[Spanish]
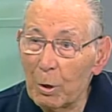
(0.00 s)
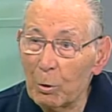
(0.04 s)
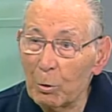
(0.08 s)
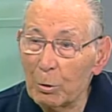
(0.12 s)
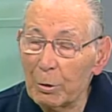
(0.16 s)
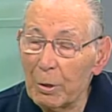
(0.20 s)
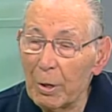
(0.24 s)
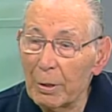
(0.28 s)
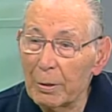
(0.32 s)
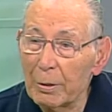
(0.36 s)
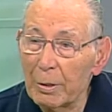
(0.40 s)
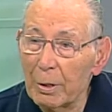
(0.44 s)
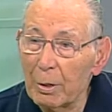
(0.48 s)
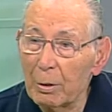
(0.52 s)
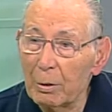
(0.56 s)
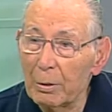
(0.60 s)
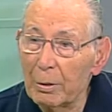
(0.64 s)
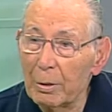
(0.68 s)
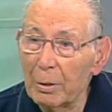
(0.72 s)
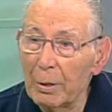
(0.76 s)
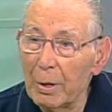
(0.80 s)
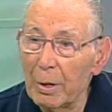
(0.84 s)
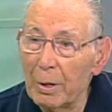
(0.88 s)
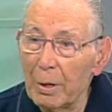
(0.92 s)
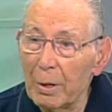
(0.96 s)
constante
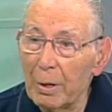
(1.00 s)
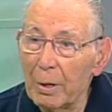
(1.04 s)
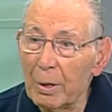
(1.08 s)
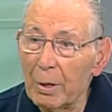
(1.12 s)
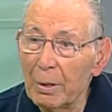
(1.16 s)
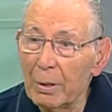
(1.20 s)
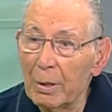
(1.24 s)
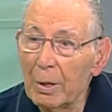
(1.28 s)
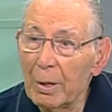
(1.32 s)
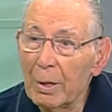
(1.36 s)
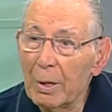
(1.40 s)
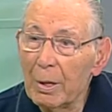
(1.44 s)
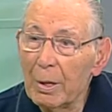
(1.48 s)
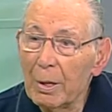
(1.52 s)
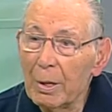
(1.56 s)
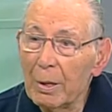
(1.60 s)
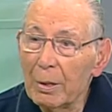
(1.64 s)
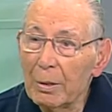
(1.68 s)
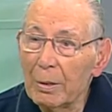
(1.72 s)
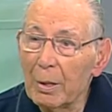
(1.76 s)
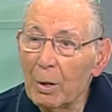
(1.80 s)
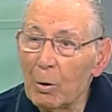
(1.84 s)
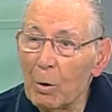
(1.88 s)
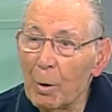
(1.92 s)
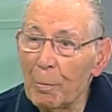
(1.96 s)
de
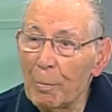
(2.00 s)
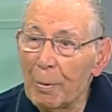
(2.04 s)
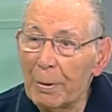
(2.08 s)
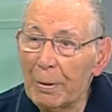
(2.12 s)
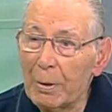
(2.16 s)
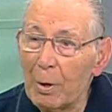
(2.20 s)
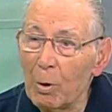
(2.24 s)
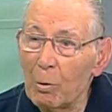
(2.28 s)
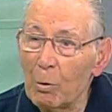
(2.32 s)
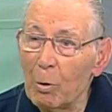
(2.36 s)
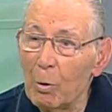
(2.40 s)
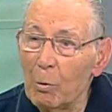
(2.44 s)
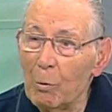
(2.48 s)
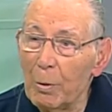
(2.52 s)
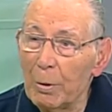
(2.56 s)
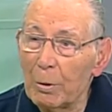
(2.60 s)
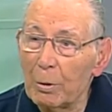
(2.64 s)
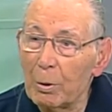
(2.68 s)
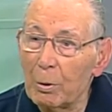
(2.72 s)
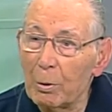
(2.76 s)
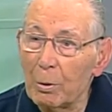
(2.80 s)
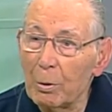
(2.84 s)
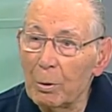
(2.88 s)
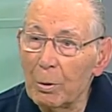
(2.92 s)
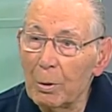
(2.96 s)
los espectáculos
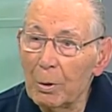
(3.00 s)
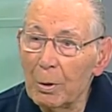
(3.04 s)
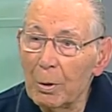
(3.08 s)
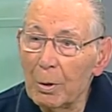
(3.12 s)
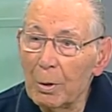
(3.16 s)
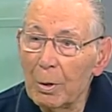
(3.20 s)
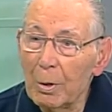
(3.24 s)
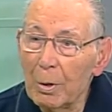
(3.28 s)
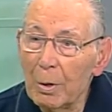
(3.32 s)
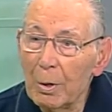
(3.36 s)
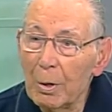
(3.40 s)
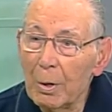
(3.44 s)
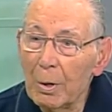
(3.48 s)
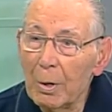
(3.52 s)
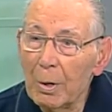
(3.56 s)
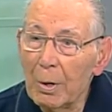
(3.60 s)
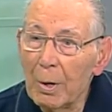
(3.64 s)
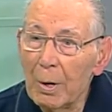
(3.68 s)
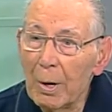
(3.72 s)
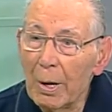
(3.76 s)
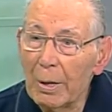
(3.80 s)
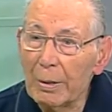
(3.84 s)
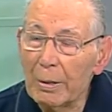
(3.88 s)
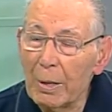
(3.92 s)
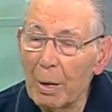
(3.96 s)
nuestros
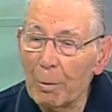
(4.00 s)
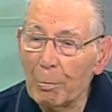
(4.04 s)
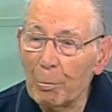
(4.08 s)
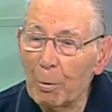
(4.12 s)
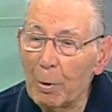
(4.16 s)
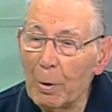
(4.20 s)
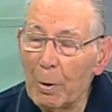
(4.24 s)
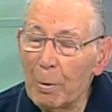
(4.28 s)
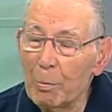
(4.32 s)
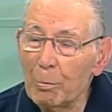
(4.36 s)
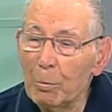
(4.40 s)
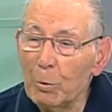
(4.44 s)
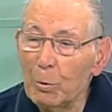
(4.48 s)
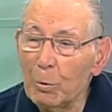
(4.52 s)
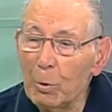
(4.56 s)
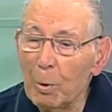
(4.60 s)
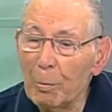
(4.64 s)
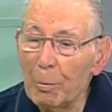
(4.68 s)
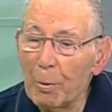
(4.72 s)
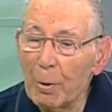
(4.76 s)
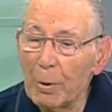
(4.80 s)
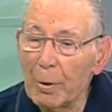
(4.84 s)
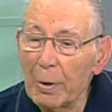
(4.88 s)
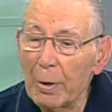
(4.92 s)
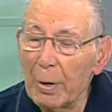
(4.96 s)
andar por el mundo
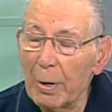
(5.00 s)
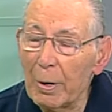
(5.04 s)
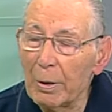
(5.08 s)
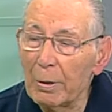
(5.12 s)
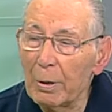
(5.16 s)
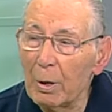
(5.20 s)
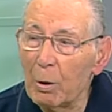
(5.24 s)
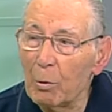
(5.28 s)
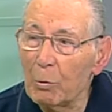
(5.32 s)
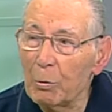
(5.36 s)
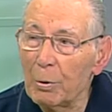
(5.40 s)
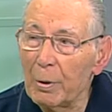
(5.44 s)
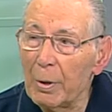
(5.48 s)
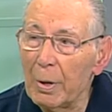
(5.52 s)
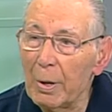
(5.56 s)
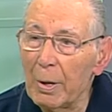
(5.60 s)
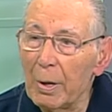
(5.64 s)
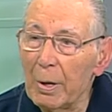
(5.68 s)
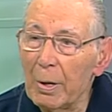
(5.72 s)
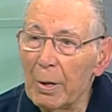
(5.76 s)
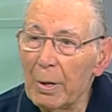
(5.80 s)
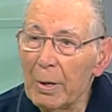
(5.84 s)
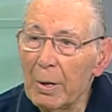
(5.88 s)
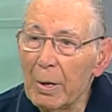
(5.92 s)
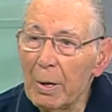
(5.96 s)
para llegar a Andalucía,
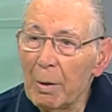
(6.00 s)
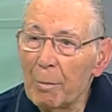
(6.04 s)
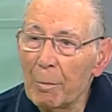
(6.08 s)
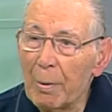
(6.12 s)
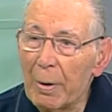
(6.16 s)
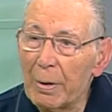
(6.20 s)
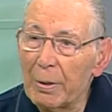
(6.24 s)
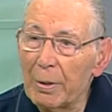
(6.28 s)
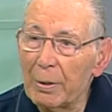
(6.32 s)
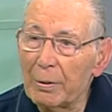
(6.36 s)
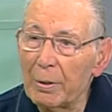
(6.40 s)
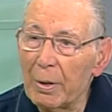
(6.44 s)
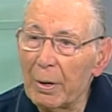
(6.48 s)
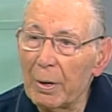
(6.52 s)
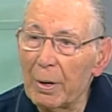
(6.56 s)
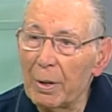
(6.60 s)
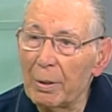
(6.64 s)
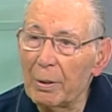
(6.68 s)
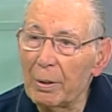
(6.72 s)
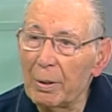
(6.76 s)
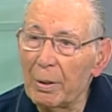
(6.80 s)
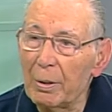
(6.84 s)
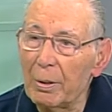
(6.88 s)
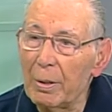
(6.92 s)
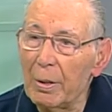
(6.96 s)
parece ser que
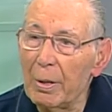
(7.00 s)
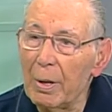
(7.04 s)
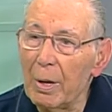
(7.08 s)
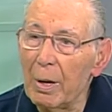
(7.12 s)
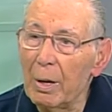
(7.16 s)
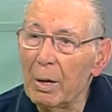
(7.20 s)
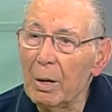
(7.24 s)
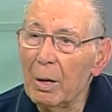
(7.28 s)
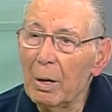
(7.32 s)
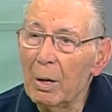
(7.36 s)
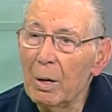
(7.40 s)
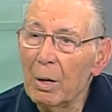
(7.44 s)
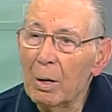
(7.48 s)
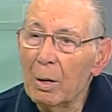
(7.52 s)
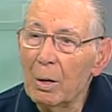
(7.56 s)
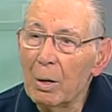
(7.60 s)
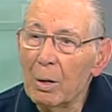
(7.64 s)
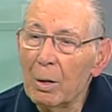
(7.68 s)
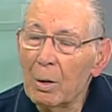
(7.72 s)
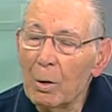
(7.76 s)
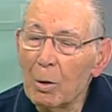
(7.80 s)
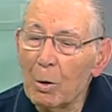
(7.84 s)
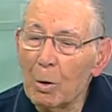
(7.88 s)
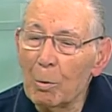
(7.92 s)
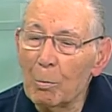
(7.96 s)
existía,
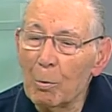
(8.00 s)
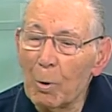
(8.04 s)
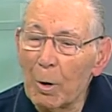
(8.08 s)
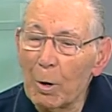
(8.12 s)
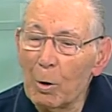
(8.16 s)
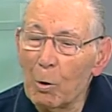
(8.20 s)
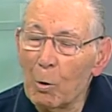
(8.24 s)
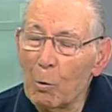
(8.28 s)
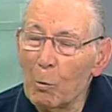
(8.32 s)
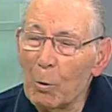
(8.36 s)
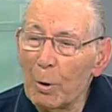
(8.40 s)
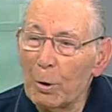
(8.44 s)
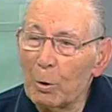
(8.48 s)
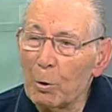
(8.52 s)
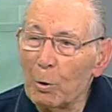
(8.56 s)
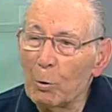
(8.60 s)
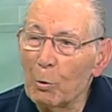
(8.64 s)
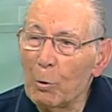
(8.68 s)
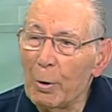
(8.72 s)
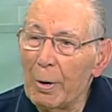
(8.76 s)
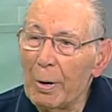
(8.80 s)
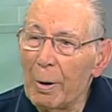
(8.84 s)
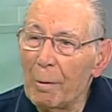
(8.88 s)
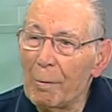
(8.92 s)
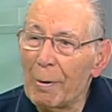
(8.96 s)
como que lo nuestro
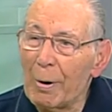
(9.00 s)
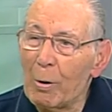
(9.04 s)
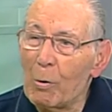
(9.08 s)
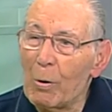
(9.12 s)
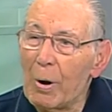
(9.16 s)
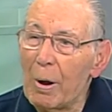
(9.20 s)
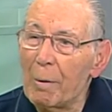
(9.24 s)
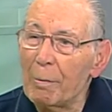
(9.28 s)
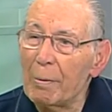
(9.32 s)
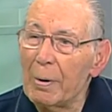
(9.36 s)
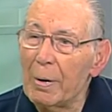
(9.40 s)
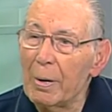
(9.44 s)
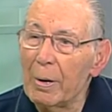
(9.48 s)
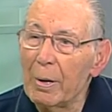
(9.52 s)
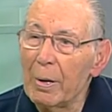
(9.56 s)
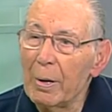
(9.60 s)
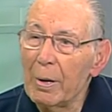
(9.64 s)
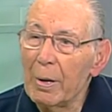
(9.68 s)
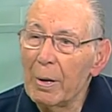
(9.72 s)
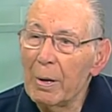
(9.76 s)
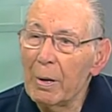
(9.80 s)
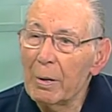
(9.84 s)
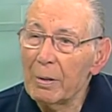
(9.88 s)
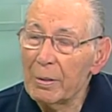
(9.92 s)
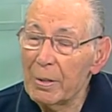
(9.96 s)
no era valorable.
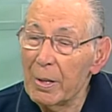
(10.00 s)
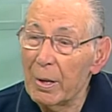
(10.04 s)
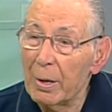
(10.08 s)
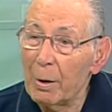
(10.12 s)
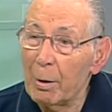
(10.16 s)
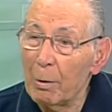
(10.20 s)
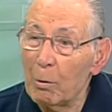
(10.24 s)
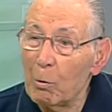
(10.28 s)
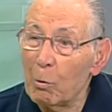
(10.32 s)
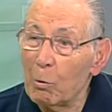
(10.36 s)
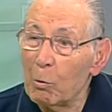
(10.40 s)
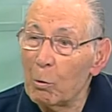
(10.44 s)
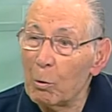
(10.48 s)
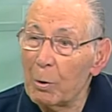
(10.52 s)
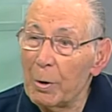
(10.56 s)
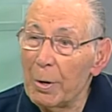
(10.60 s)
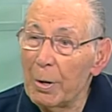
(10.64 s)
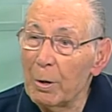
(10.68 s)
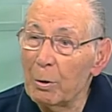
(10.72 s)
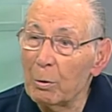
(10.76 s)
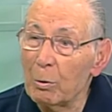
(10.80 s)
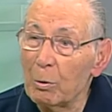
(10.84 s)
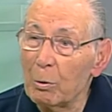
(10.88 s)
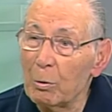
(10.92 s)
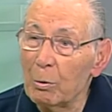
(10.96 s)
Sigue
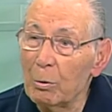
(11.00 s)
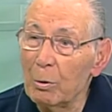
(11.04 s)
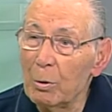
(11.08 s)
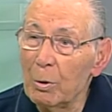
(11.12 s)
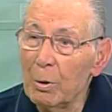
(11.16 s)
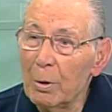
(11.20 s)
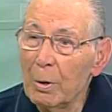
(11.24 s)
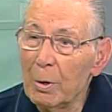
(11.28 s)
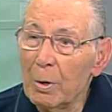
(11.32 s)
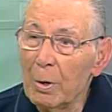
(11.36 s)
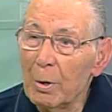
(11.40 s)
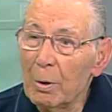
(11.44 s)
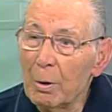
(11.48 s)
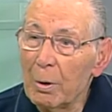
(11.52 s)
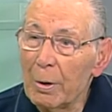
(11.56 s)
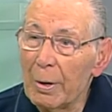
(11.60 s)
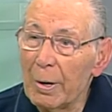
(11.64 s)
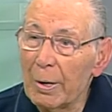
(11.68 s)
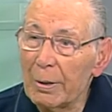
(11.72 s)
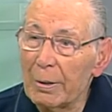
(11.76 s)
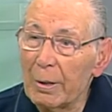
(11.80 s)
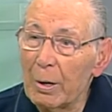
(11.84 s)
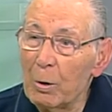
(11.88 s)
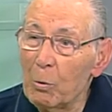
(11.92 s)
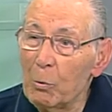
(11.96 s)
ocurriendo, ¿no?
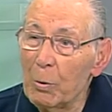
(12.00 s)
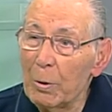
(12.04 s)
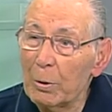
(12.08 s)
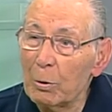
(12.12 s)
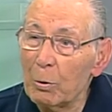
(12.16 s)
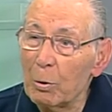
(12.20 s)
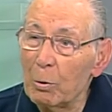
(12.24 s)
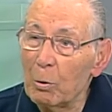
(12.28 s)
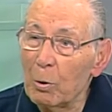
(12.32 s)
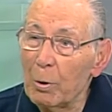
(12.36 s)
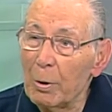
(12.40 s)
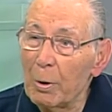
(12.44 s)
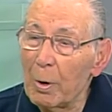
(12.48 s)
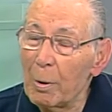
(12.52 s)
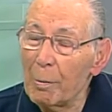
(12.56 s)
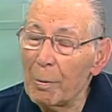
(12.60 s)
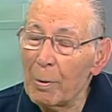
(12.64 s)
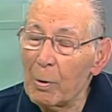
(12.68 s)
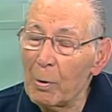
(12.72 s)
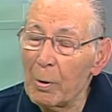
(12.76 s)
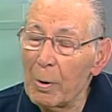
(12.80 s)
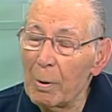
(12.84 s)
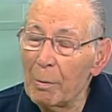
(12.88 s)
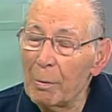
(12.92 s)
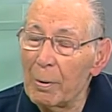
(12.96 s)
Era tan nuestro, no era
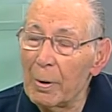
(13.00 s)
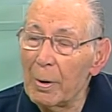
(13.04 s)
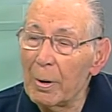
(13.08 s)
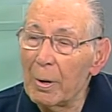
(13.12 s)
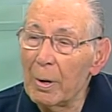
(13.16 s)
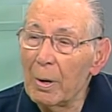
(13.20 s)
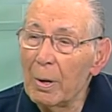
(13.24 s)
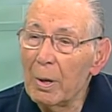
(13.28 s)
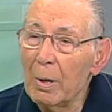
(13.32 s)
valorable.